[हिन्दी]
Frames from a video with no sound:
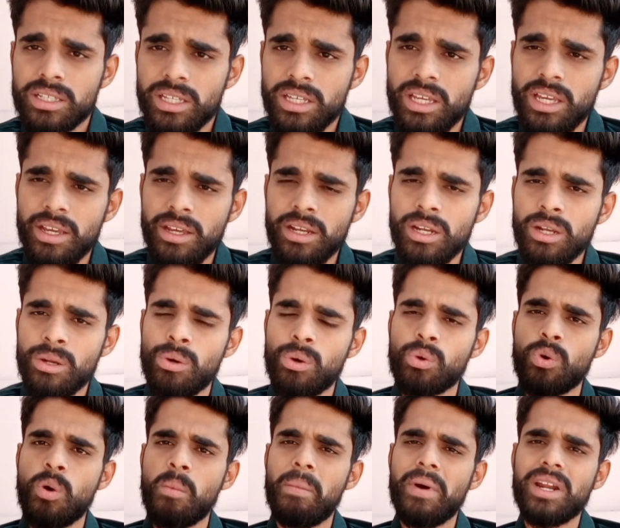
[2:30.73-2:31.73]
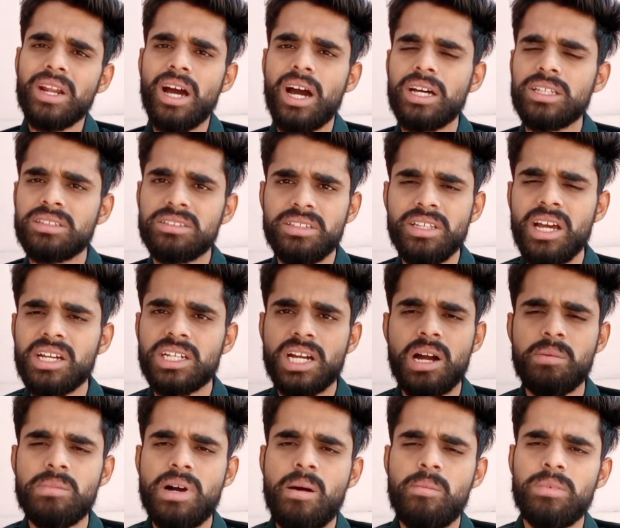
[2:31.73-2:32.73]
कि इन लोगों पर हत्या
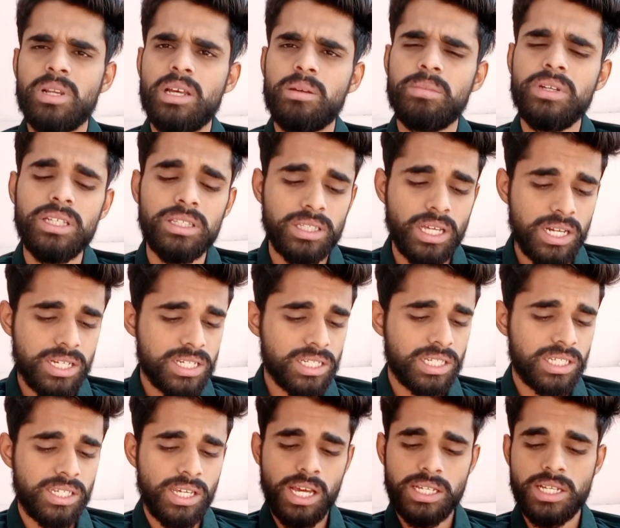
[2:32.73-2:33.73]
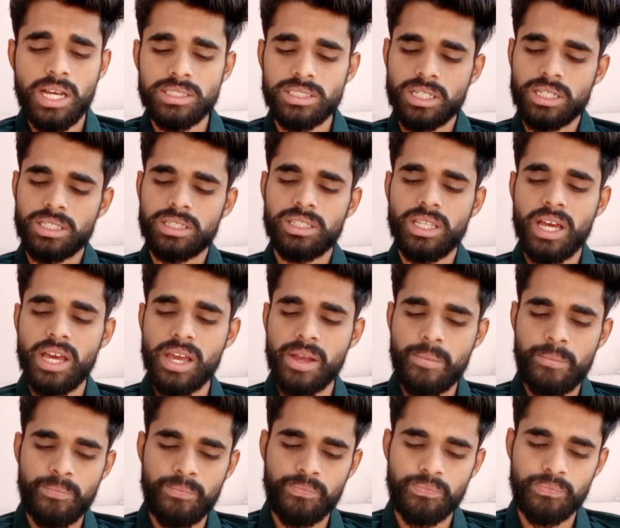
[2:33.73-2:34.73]
का मामला भी दर्ज किया जा सकता है